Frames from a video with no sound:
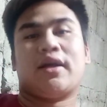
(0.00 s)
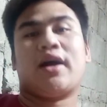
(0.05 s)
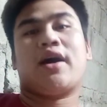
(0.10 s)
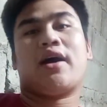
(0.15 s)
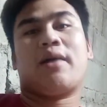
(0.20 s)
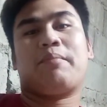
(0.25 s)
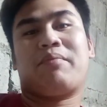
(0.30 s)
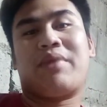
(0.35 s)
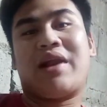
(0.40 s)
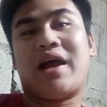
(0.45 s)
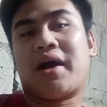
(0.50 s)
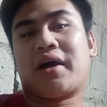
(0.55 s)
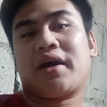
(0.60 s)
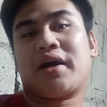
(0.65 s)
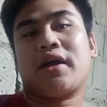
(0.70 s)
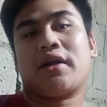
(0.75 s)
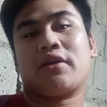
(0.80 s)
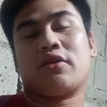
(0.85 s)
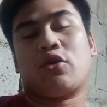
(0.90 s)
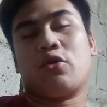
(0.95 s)
na
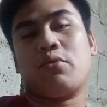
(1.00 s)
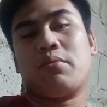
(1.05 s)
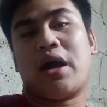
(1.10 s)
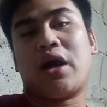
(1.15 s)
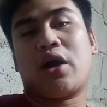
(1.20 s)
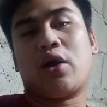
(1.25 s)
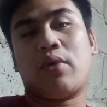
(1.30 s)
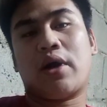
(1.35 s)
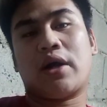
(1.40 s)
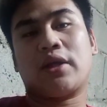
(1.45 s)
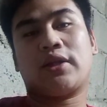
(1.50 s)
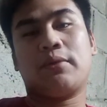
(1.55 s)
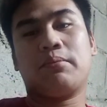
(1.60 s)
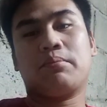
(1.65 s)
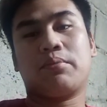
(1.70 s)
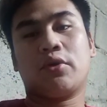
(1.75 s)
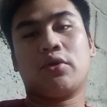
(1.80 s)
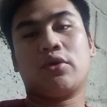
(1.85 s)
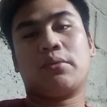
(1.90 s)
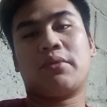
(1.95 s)
vlogger na gumagawa
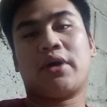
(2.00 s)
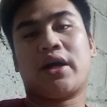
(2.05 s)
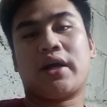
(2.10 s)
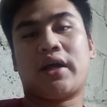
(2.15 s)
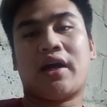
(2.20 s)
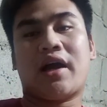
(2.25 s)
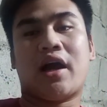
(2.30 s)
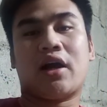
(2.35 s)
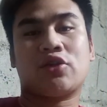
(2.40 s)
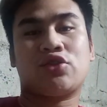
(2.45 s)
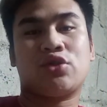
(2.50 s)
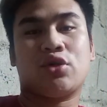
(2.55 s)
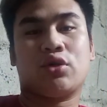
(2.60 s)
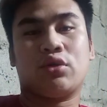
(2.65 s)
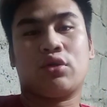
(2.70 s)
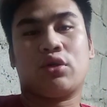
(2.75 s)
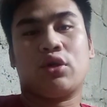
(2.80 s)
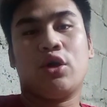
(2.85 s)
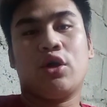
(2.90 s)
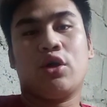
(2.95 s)
din po ng mga
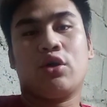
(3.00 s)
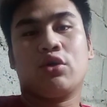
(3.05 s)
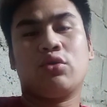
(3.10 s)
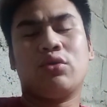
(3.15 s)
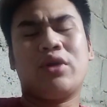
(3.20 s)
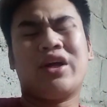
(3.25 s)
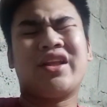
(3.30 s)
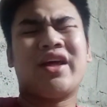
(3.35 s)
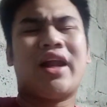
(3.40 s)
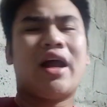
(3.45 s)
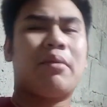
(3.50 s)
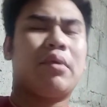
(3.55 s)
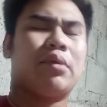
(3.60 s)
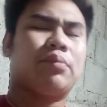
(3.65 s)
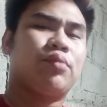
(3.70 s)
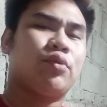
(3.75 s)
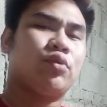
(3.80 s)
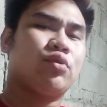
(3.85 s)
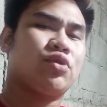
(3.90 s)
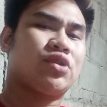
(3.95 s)
reaction. Tulad na
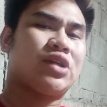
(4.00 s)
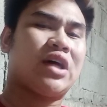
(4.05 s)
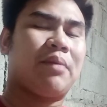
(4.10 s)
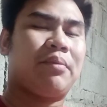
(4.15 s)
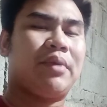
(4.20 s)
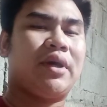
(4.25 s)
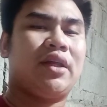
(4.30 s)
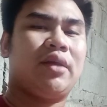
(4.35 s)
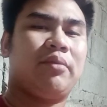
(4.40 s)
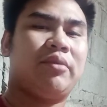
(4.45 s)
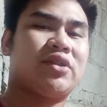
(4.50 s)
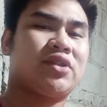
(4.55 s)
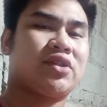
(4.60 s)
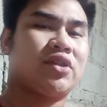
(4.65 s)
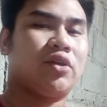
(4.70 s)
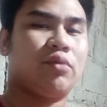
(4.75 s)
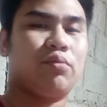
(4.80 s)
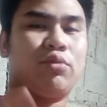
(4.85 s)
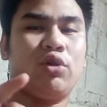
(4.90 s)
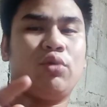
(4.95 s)
lamang po nung sabi ni
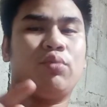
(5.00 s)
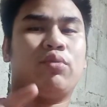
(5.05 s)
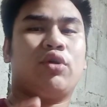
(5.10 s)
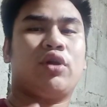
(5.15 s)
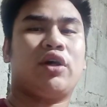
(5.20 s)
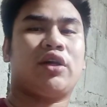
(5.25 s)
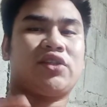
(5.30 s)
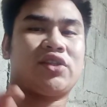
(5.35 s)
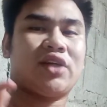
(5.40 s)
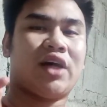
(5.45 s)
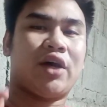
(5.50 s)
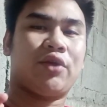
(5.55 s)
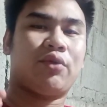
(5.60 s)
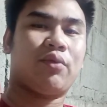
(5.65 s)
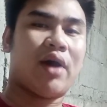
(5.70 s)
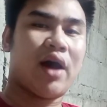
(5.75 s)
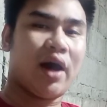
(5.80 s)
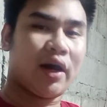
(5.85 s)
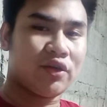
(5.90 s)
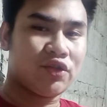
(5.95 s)
Mr. Bulbul at saka
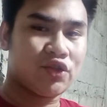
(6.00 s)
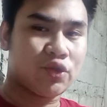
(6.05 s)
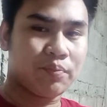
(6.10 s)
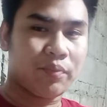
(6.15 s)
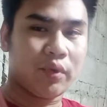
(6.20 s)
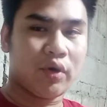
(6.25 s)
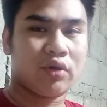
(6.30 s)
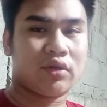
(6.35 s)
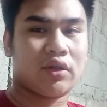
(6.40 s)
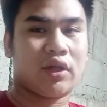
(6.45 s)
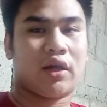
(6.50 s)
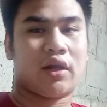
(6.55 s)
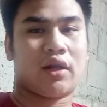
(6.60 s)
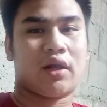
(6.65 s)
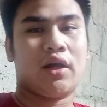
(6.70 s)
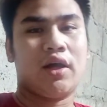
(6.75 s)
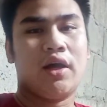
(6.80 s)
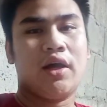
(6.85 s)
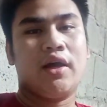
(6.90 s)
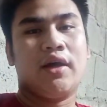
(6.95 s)
nung aking
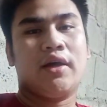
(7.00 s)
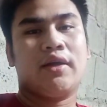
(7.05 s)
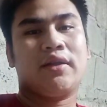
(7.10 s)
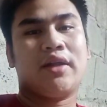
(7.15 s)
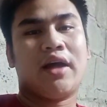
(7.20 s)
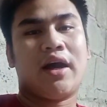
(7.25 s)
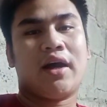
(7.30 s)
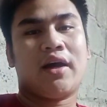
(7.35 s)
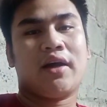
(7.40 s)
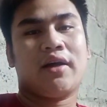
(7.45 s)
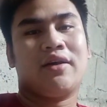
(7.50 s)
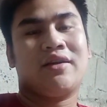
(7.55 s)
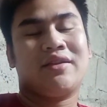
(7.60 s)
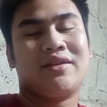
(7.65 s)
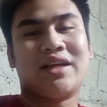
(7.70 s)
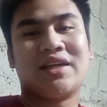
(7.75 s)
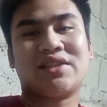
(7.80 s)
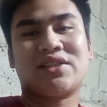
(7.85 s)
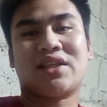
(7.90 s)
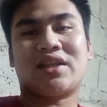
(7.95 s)
supporter na
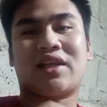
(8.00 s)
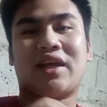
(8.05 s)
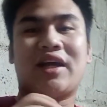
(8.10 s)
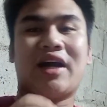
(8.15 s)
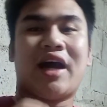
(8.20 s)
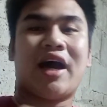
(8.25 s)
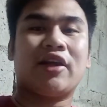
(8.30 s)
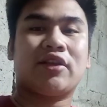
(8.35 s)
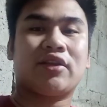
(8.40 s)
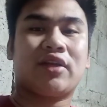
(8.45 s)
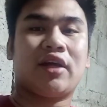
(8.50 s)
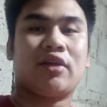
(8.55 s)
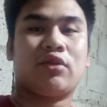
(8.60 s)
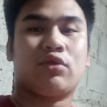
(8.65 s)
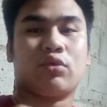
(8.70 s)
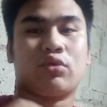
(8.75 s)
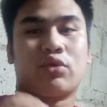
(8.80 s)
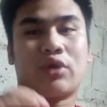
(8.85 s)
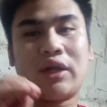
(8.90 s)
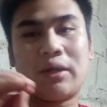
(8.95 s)
nasa
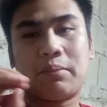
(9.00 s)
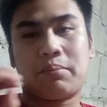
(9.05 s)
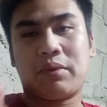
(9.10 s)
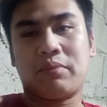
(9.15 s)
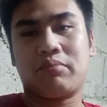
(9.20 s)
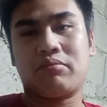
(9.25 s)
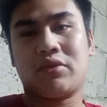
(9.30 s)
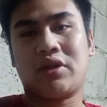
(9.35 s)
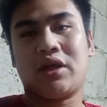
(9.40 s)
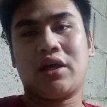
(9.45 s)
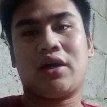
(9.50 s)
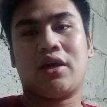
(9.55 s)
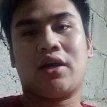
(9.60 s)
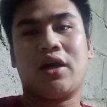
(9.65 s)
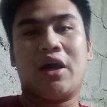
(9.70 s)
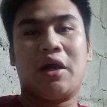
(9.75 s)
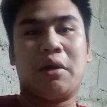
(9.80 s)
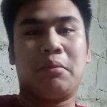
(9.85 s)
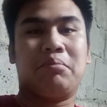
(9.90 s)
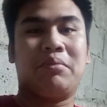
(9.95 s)
300 to
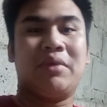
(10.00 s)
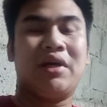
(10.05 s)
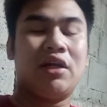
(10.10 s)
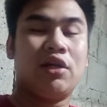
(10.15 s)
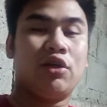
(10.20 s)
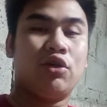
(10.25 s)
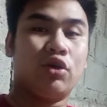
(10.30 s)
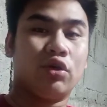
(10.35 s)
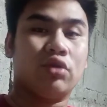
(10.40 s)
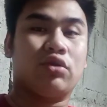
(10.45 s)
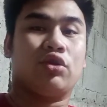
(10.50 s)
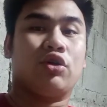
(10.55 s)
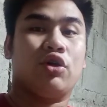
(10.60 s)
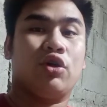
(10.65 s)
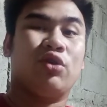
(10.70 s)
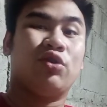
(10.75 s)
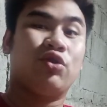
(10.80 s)
350 million